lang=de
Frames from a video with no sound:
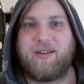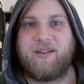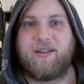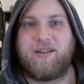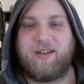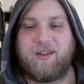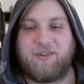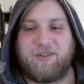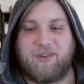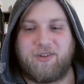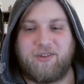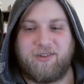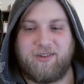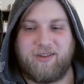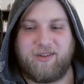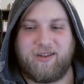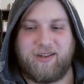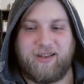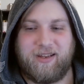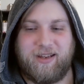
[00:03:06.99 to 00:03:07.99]
die aus
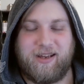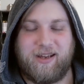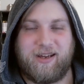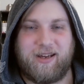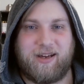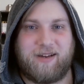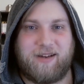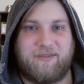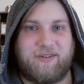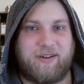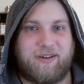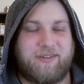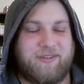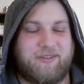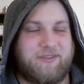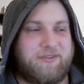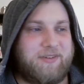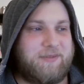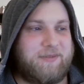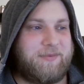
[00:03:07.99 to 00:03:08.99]
eher
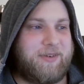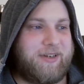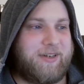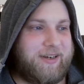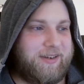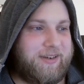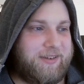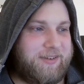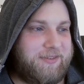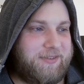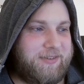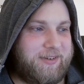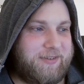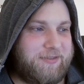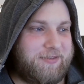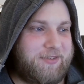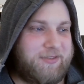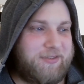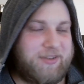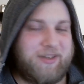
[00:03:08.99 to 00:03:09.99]
Erwachsenenfilmen bekannt ist, wenn ihr
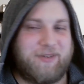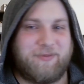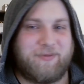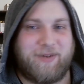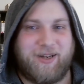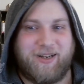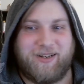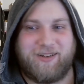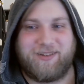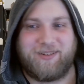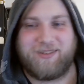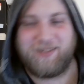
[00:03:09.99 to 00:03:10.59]
wisst, was ich meine.